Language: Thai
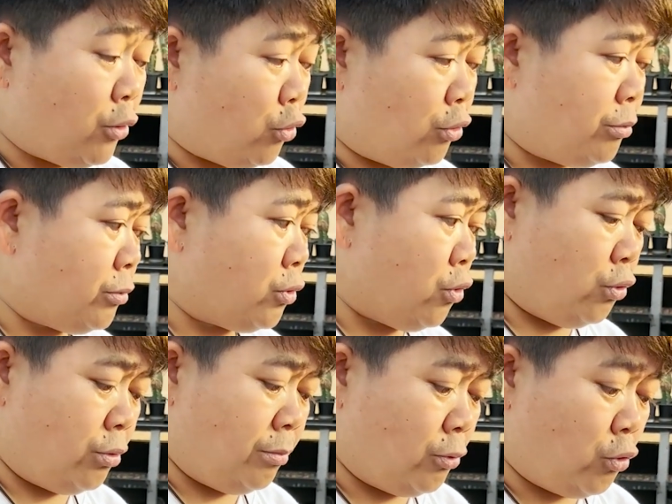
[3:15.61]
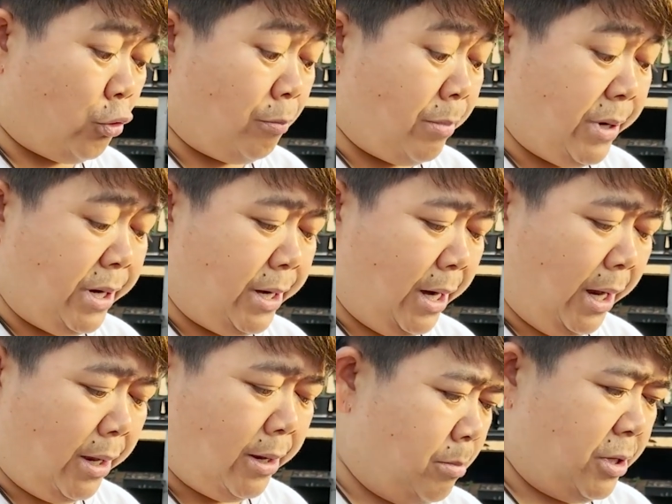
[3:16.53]
โคนบีนะ
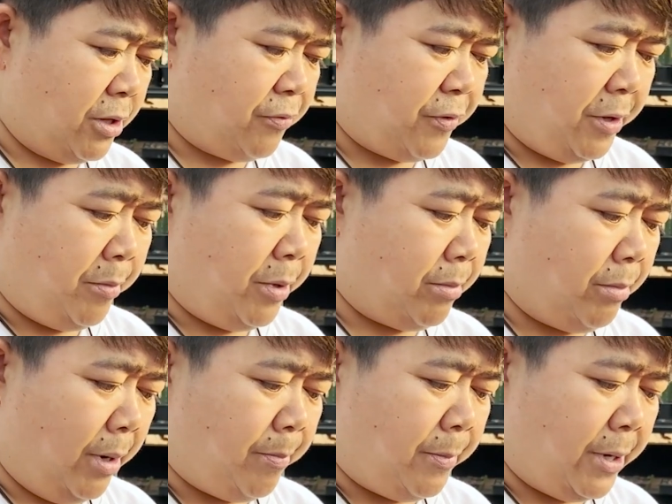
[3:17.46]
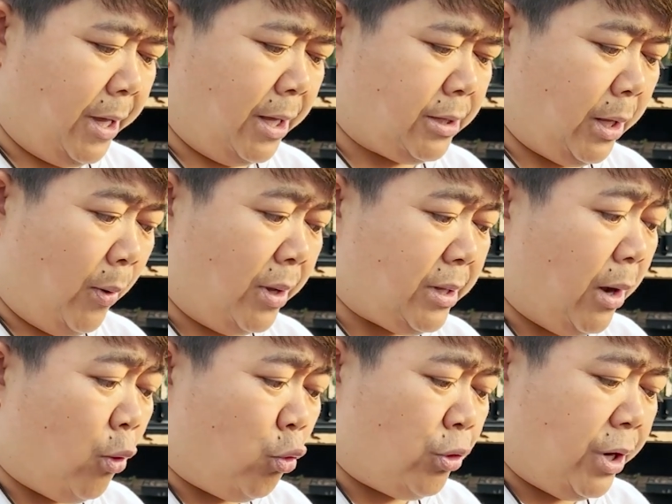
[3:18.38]
มันจะสีเหมือนแบบอย่างเงี้ยแต่ว่า
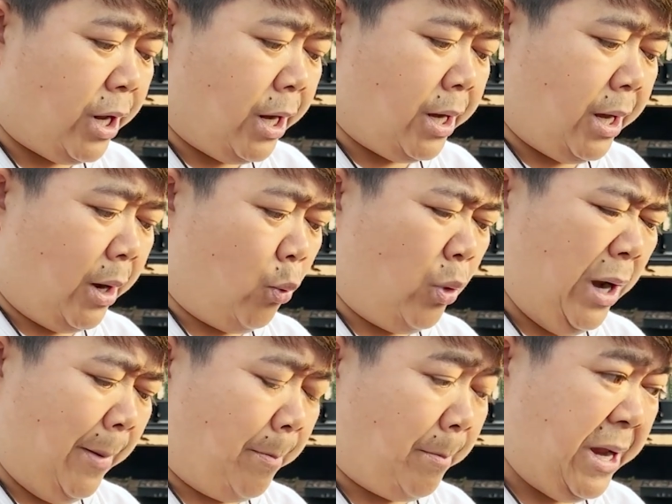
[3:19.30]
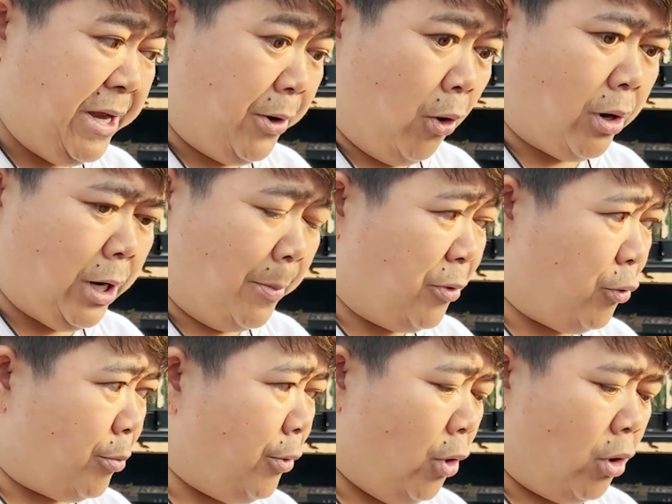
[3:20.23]
ถ้าโคนเอเนี่ยเวลามีดอกแล้วผ
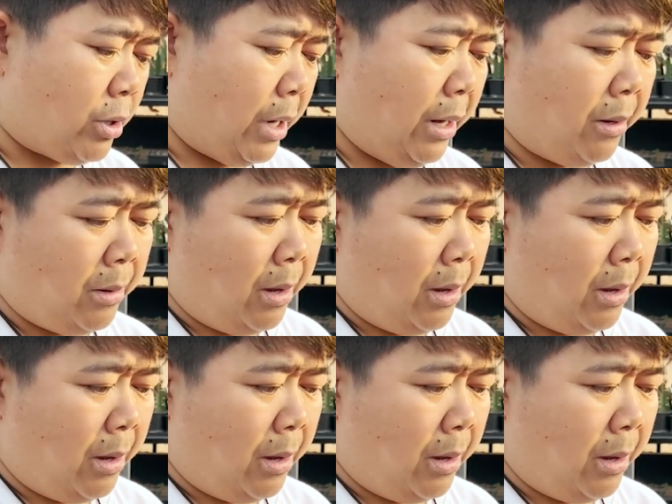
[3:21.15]
สมดอกนะ